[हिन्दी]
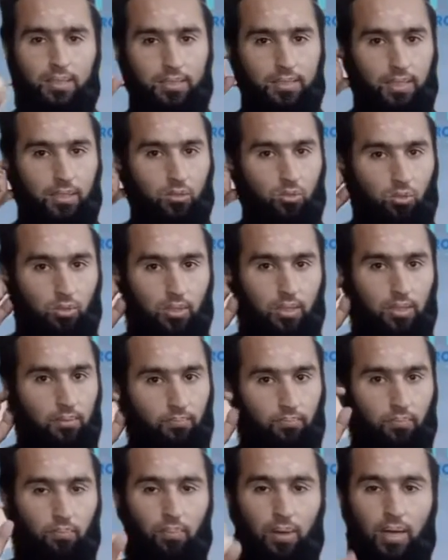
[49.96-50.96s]
की जाए टोटल
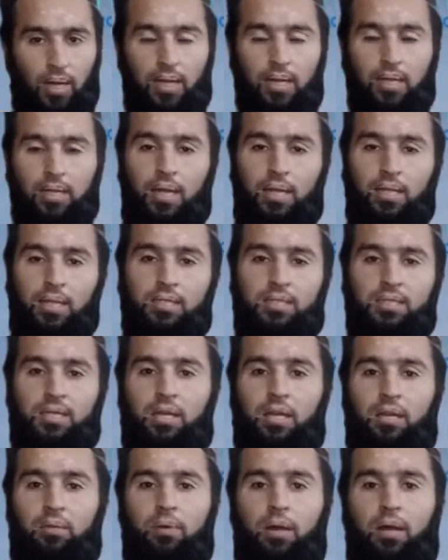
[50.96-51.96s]
बारह कनाल का इसका
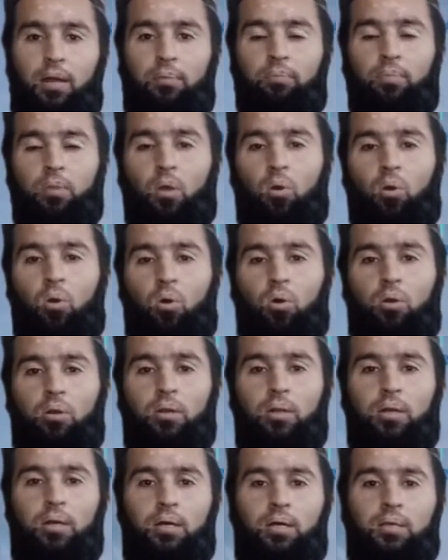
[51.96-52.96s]
रकबा है और
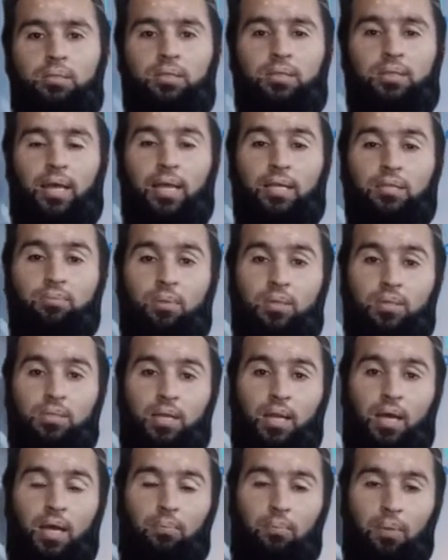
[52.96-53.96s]
सत्ताईस
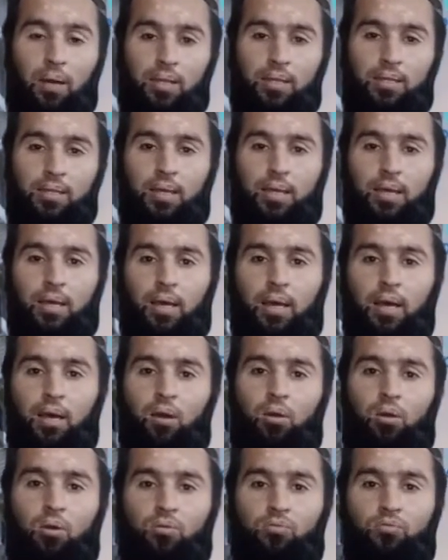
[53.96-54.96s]
मंजिला इमारत है
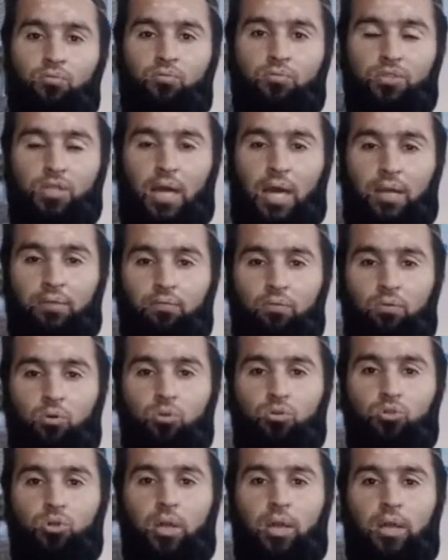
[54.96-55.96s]
और चार
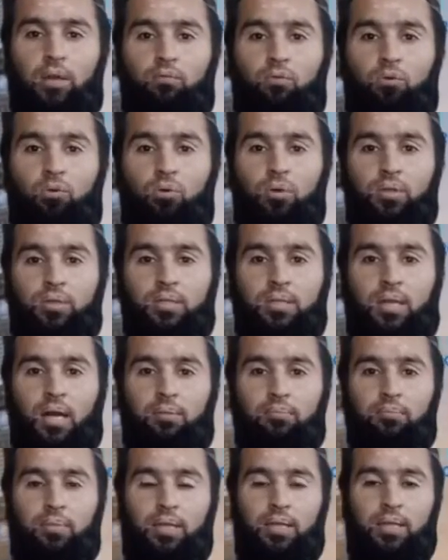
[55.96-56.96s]
फ्लोर जो हैं वो इस
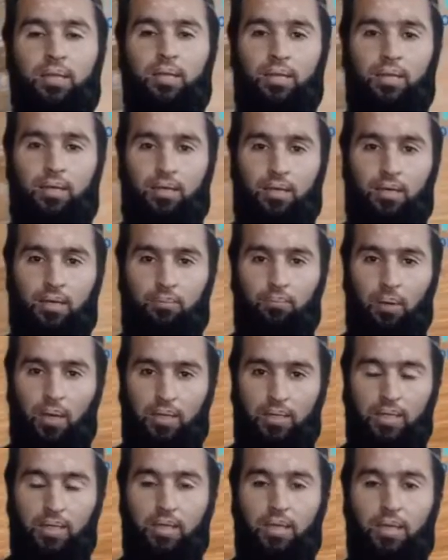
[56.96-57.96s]
काम के लिए
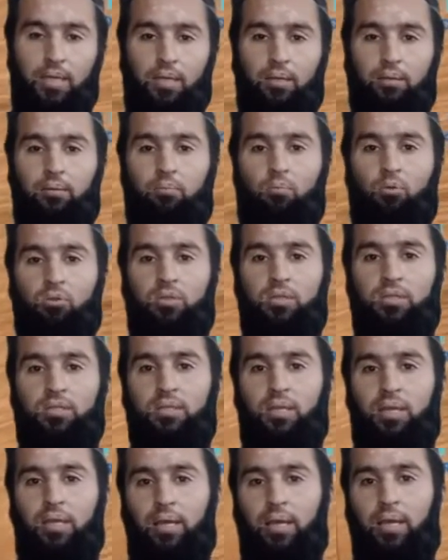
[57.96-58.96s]
पार्किंग के लिए मुख्त
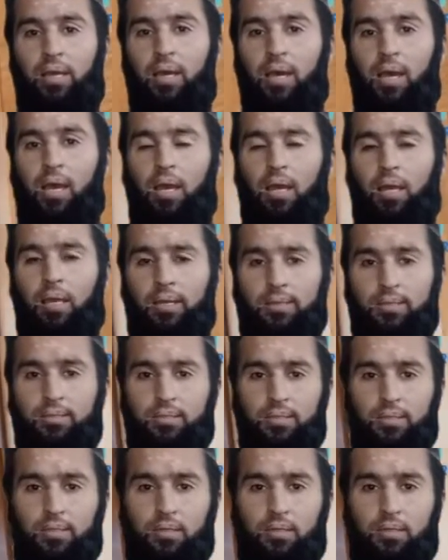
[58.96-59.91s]
किए गए हैं इस